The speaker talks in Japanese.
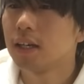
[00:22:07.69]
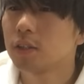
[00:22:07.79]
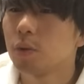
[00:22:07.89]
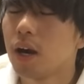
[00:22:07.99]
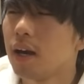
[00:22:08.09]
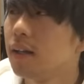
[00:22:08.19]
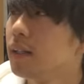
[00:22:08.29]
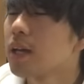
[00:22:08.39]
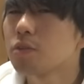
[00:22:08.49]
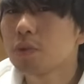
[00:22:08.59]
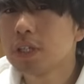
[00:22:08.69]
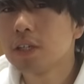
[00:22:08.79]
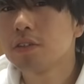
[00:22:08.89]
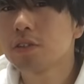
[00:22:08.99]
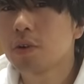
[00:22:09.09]
あとはあそこに
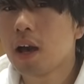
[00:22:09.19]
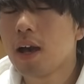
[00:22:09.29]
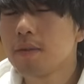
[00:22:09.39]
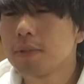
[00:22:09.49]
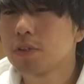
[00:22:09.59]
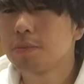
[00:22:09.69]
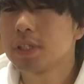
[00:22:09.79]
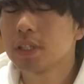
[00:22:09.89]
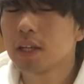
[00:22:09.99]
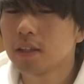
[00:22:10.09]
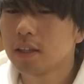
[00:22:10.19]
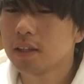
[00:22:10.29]
いる人が今ゾンビしてたん